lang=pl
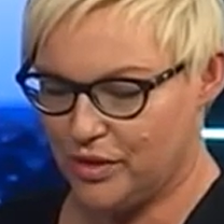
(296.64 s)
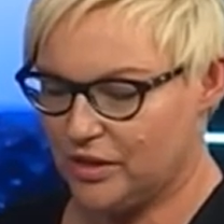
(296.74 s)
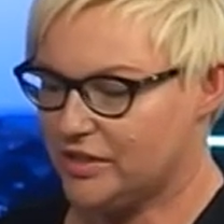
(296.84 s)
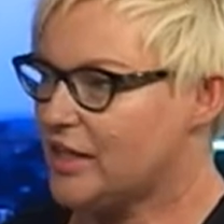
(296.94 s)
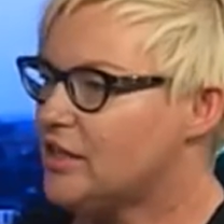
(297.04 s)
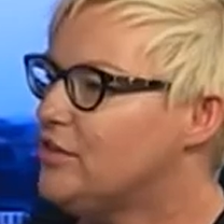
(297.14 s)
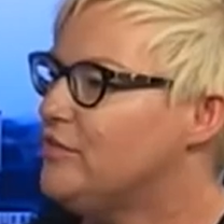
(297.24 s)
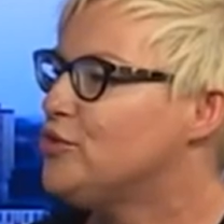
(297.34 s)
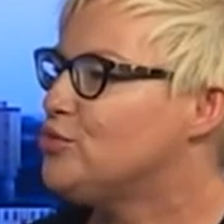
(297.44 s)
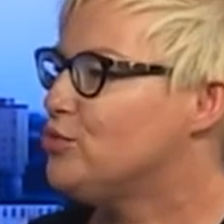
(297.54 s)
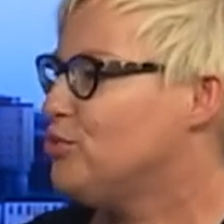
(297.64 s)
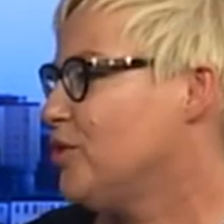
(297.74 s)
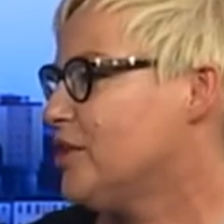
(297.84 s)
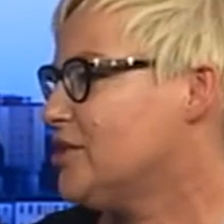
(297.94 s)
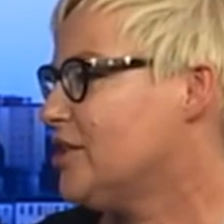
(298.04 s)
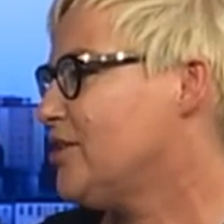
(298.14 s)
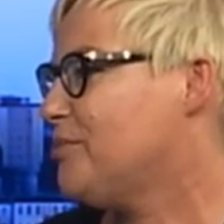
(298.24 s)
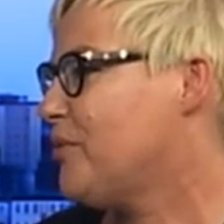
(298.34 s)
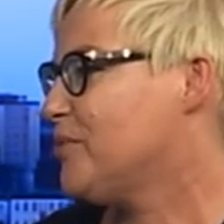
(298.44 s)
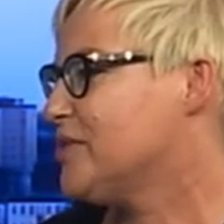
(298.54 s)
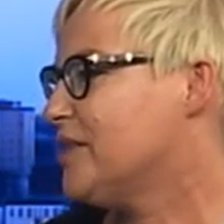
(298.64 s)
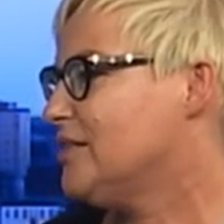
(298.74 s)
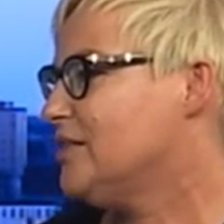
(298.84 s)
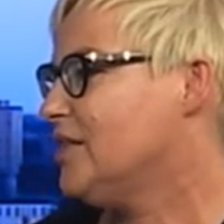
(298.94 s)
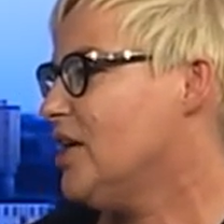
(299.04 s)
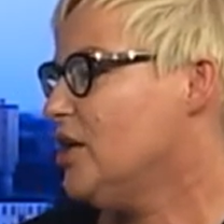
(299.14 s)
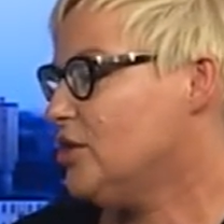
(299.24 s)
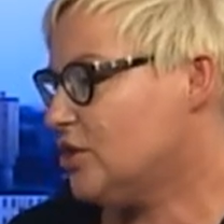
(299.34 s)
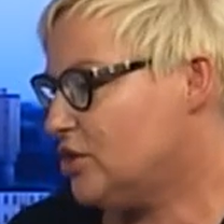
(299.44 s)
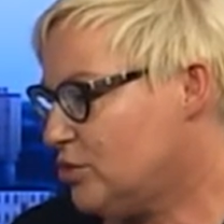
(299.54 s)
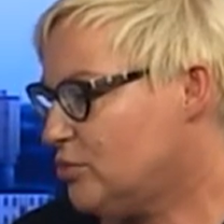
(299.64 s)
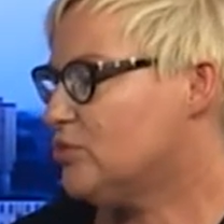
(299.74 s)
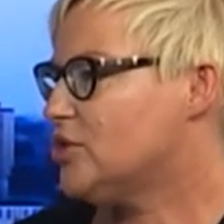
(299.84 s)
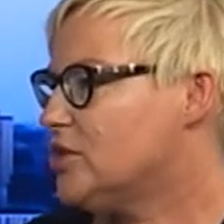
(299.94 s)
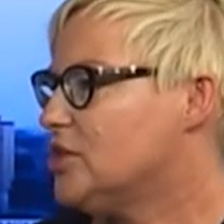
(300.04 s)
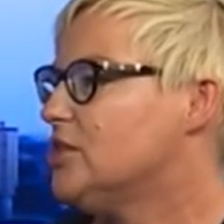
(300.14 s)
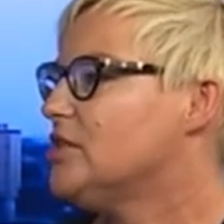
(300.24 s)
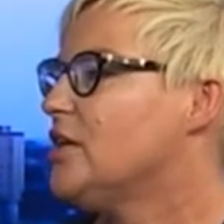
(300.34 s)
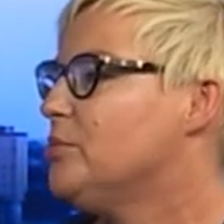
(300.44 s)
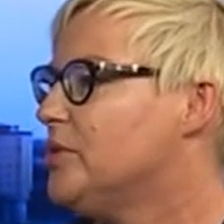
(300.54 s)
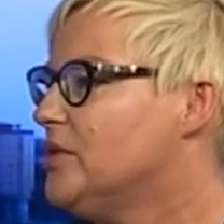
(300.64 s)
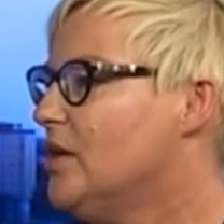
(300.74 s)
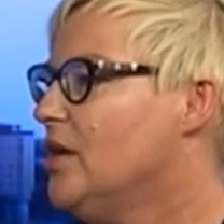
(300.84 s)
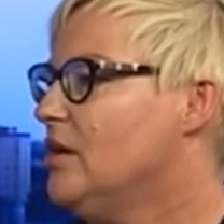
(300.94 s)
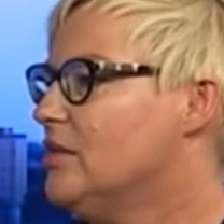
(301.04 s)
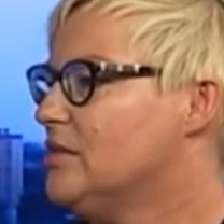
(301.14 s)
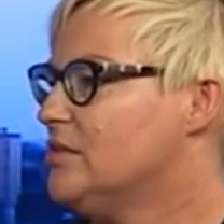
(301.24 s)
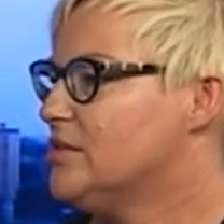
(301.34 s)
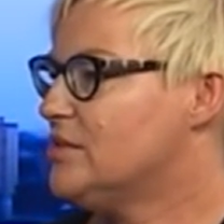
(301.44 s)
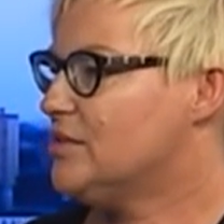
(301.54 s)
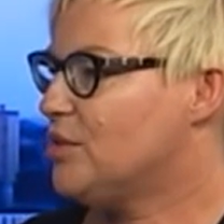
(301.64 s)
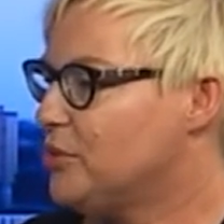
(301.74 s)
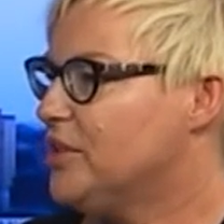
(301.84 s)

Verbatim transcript: tak ich wyszukujesz, takich mało znanych, że siłą rzeczy i tak by e, zrobili